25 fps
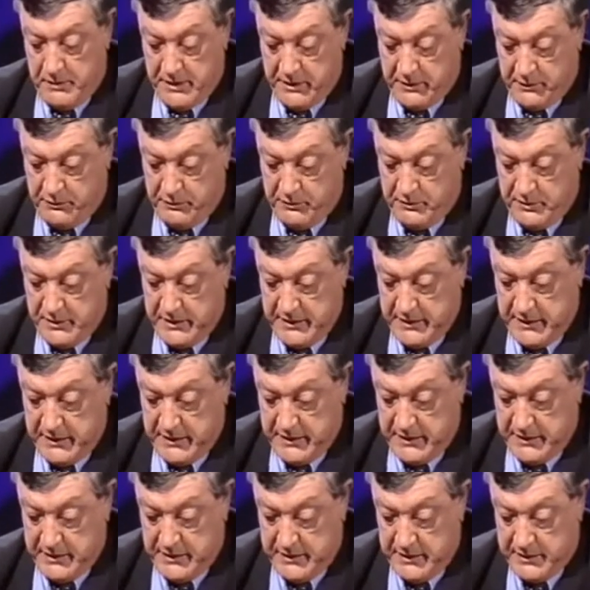brazos de
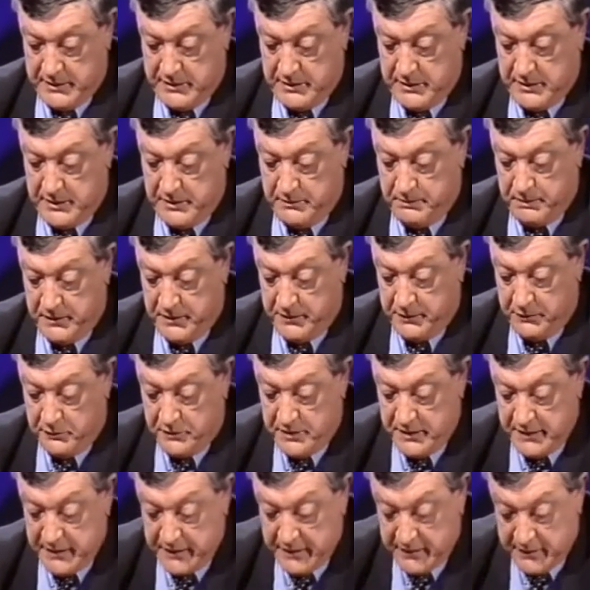aquellas
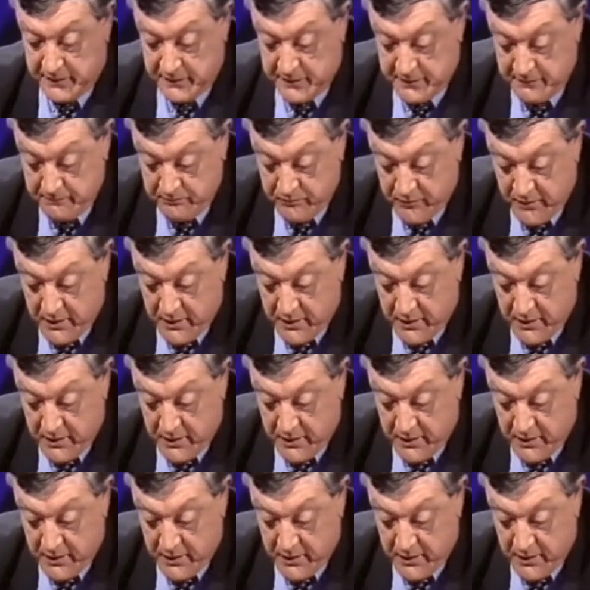preciosidades.